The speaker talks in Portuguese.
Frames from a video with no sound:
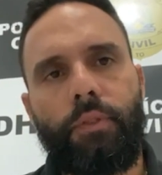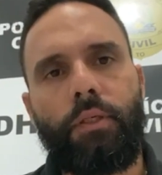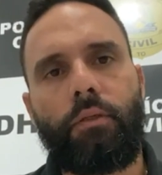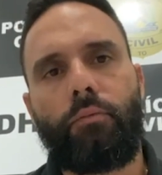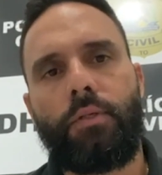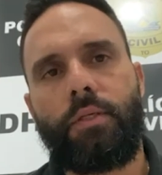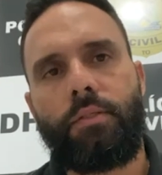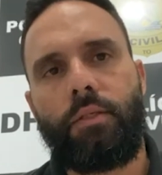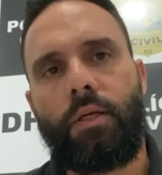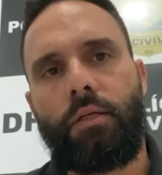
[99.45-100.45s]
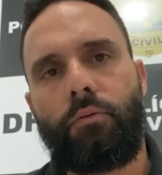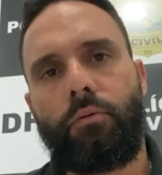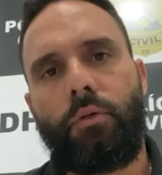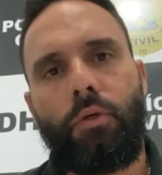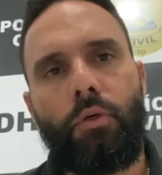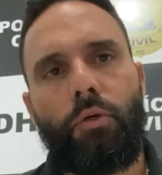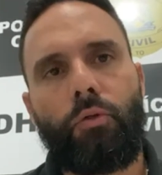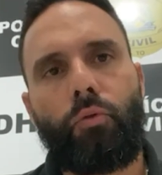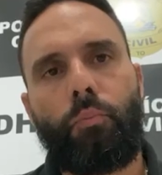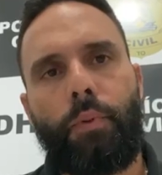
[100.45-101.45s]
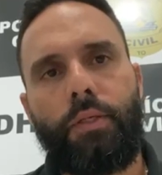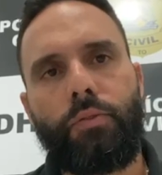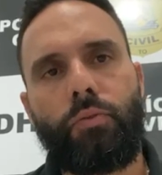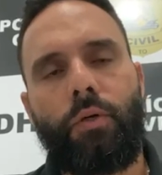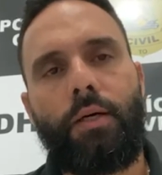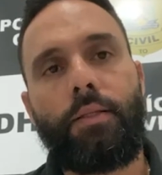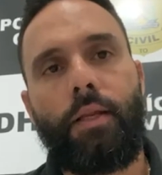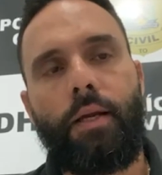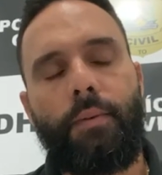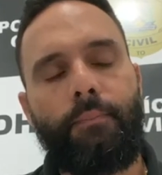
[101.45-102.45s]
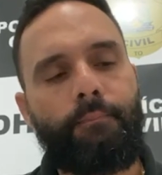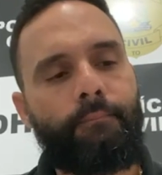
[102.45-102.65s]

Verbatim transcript: né, no assassinato do preso André.